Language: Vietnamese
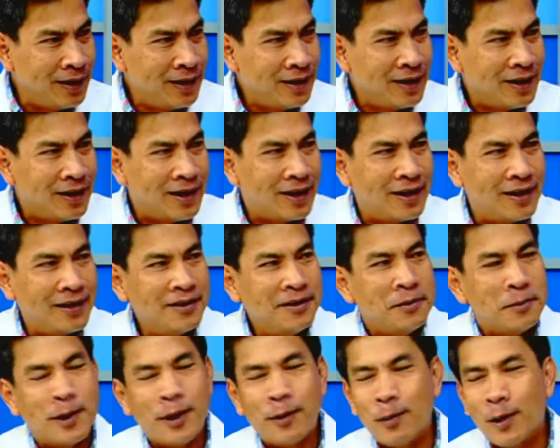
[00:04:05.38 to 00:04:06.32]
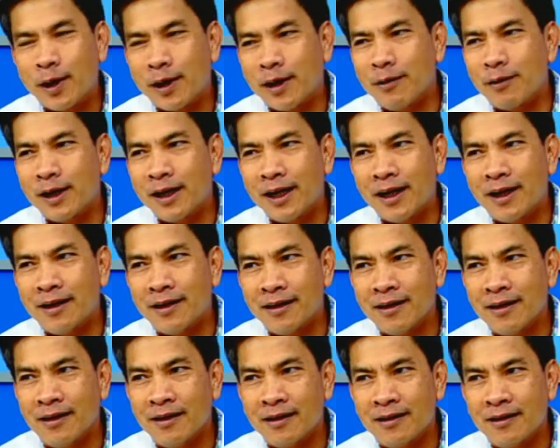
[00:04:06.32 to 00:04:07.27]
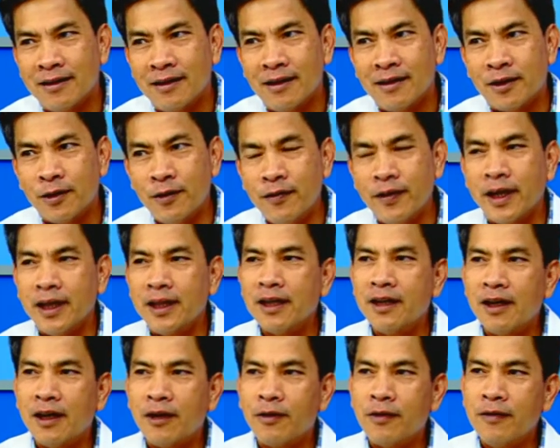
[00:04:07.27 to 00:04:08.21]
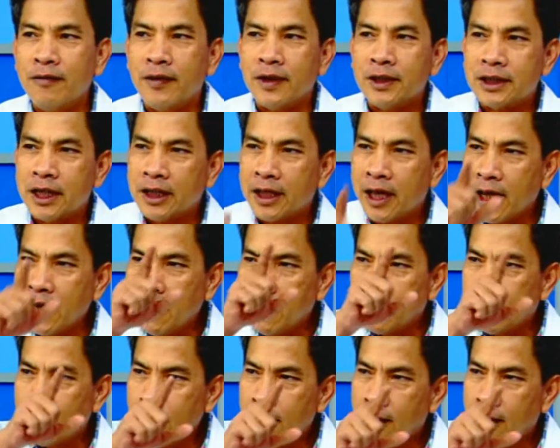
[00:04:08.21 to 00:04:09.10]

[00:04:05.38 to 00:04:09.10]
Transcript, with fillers: Yeah. À, được một điều rất là uh, thú vị, tức là quý vị sẽ thấy là nó